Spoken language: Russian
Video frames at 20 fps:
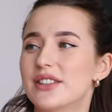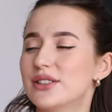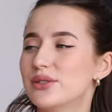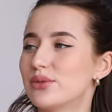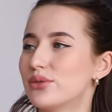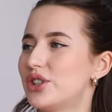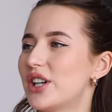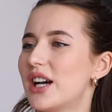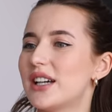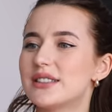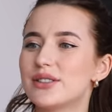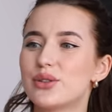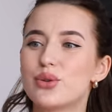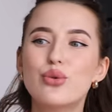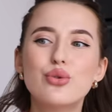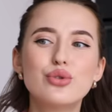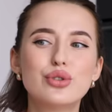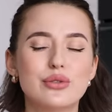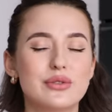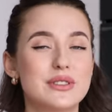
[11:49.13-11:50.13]
изучать
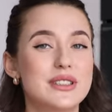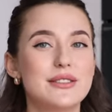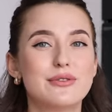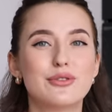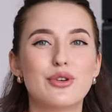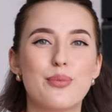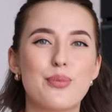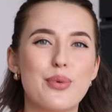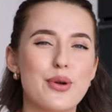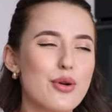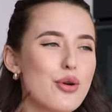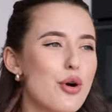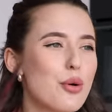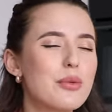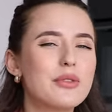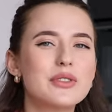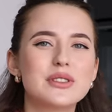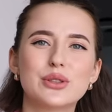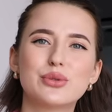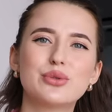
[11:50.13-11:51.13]
кучу всего,
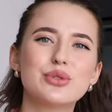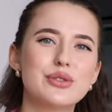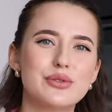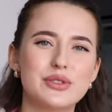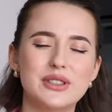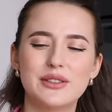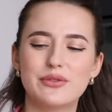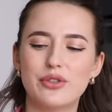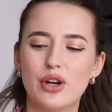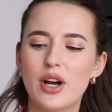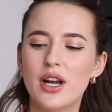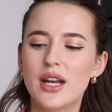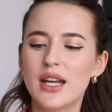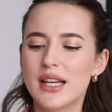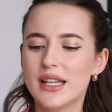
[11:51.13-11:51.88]
пробовать кучу всего.